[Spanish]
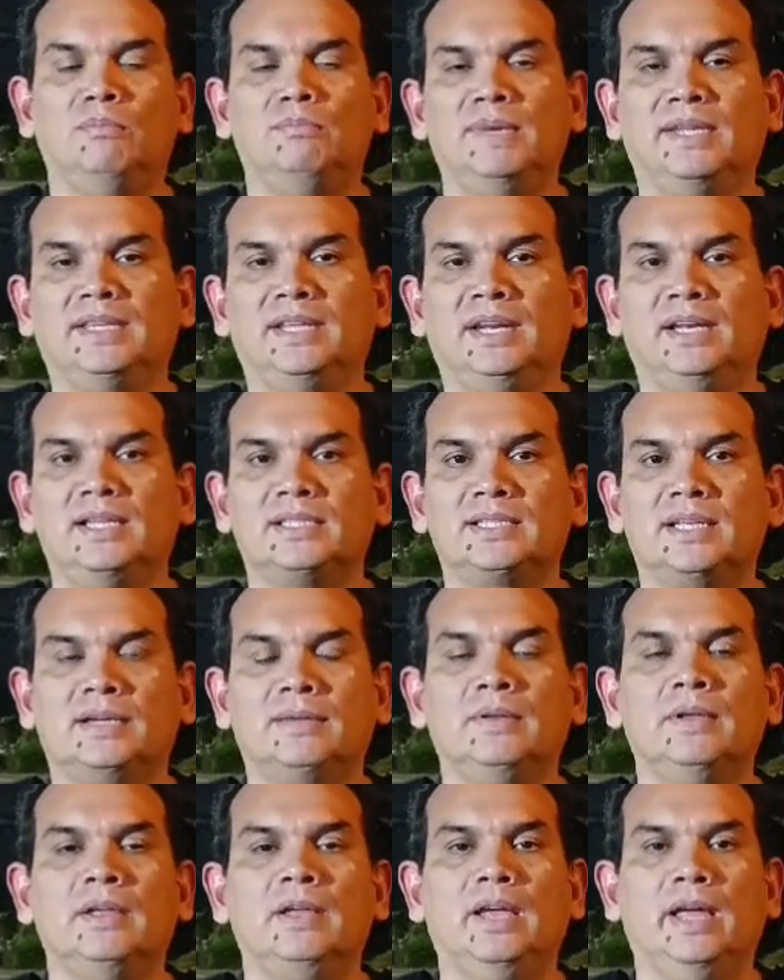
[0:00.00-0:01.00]

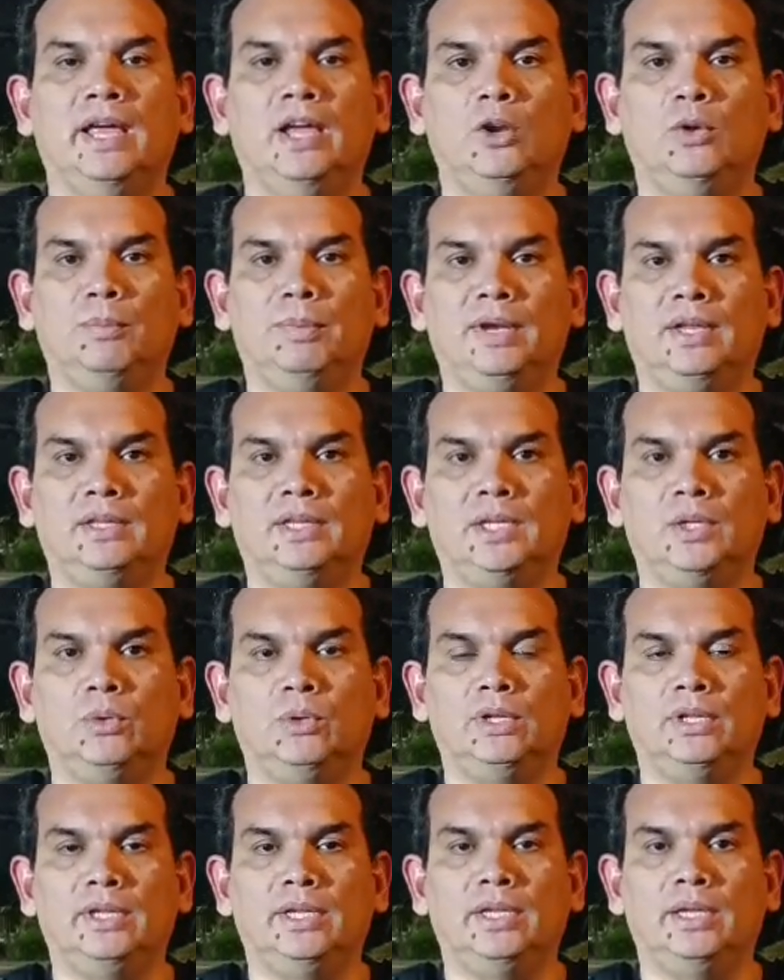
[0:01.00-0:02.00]
materializar el
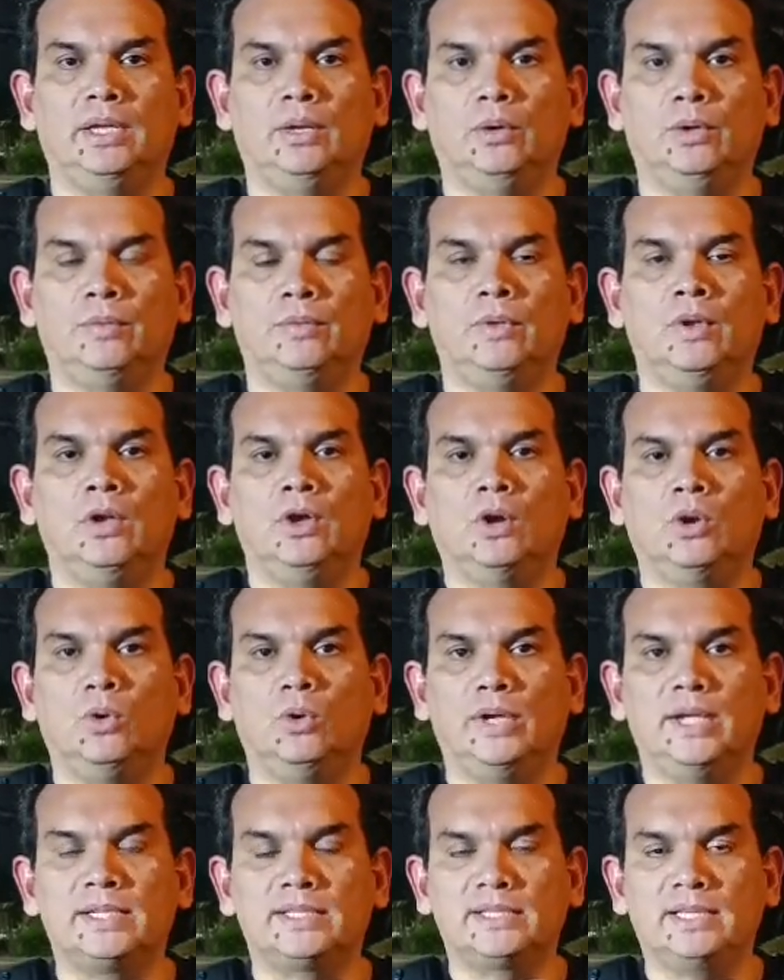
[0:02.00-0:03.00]
operativo del día de hoy
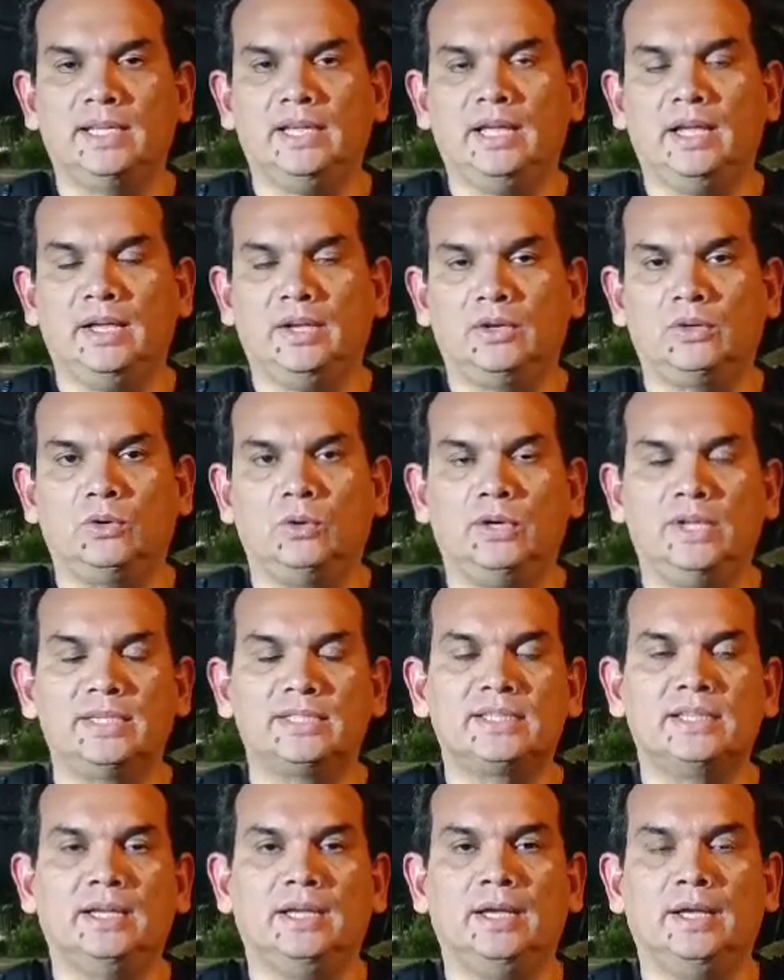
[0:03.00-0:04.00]
con, esta, con
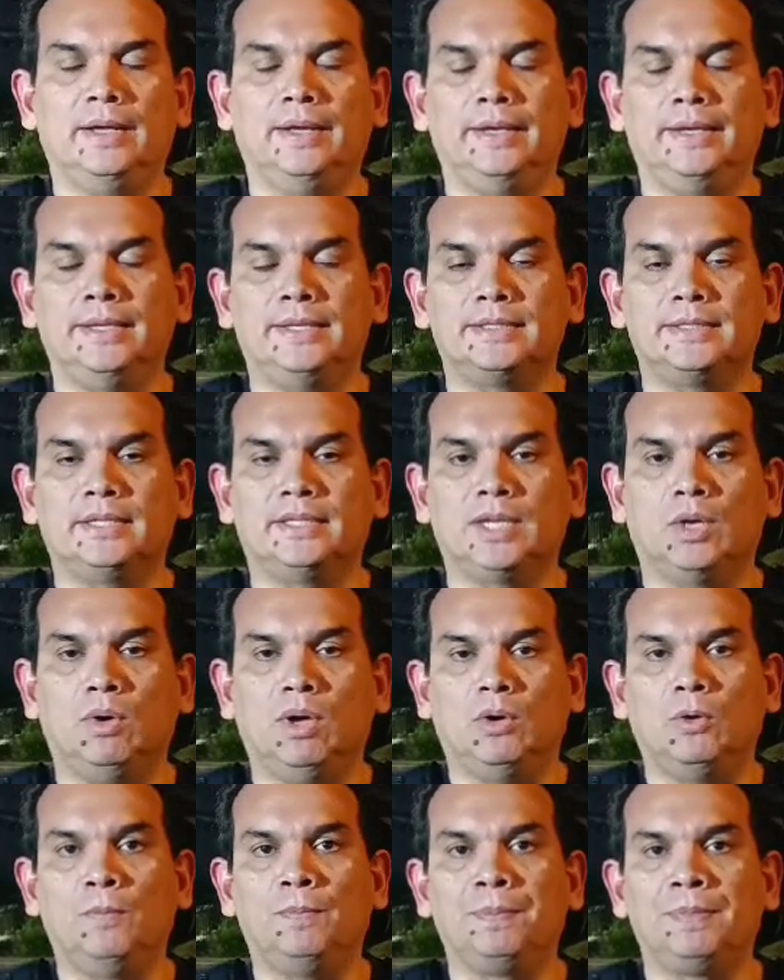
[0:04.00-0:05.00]
este
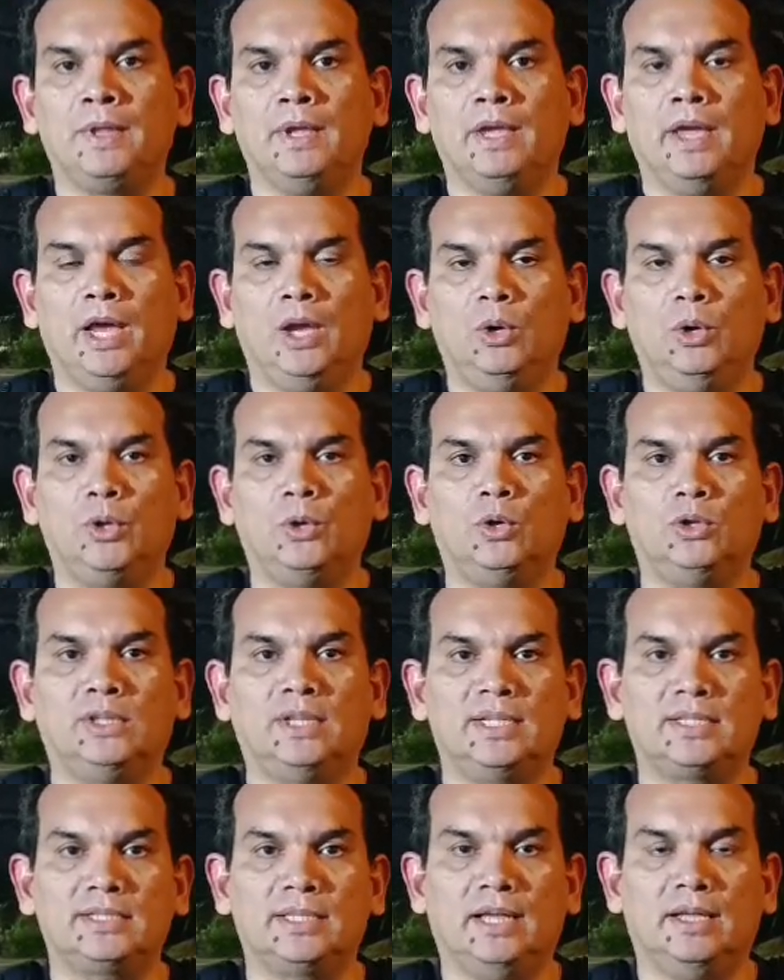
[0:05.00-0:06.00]
trabajo, el OIJ
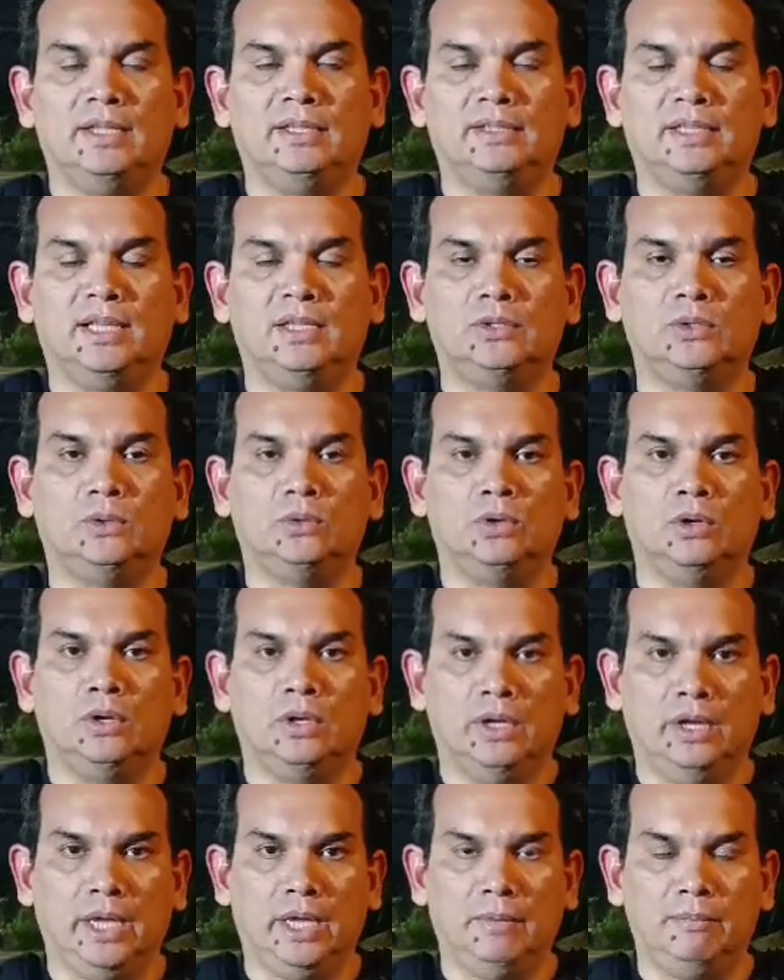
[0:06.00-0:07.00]
está dando
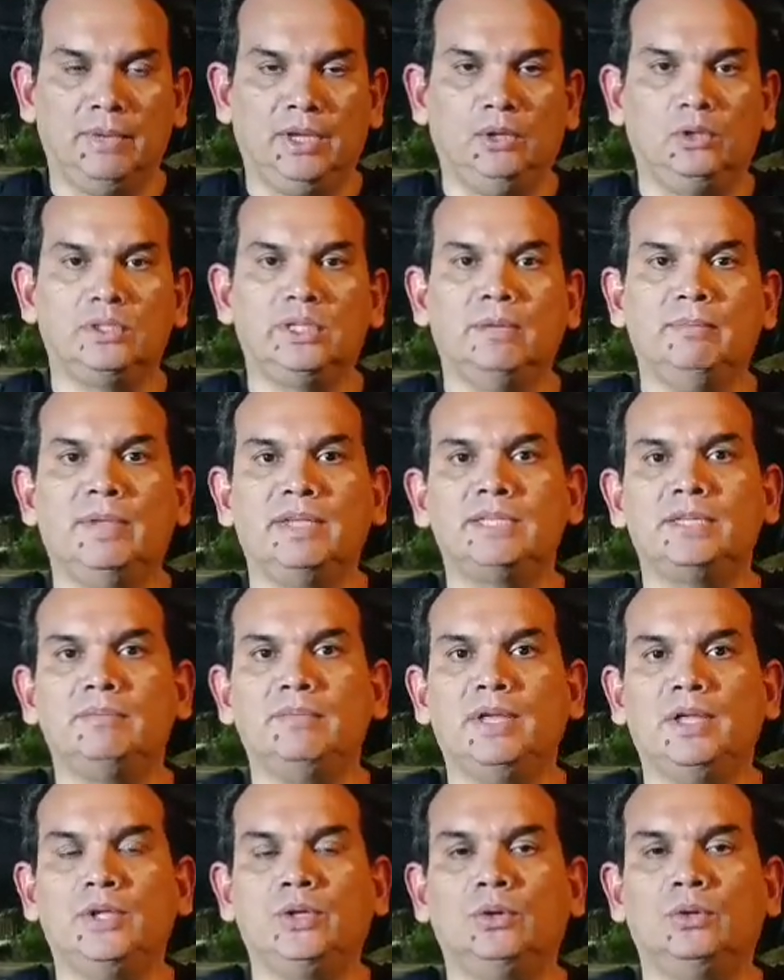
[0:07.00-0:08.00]
en menos de mes y
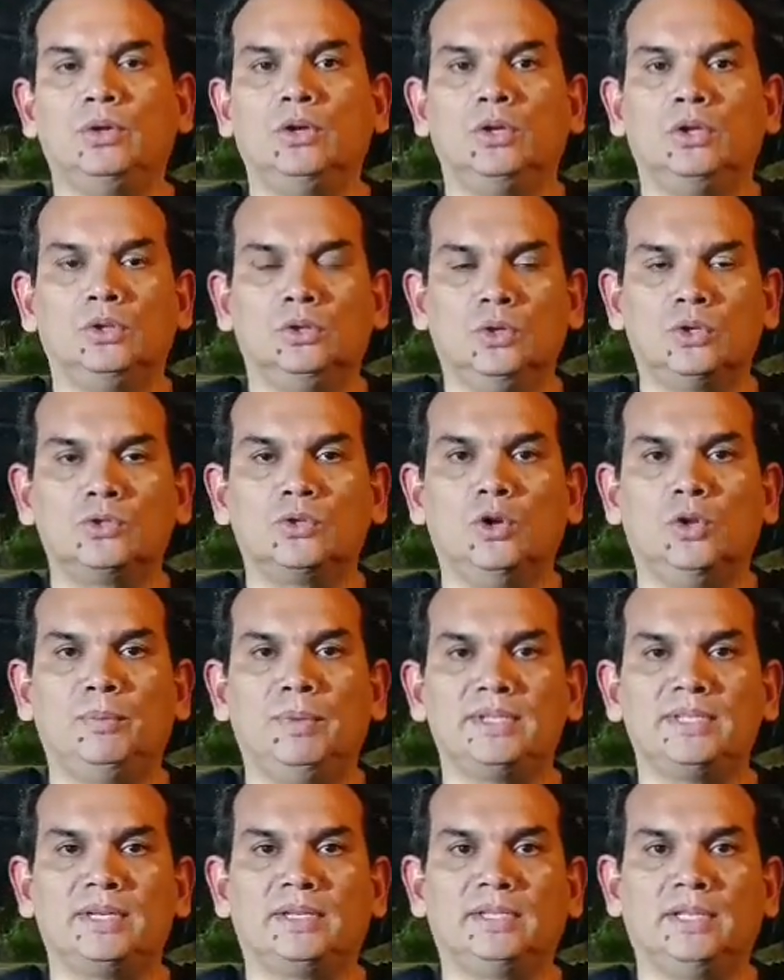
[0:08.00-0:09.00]
medio dos golpes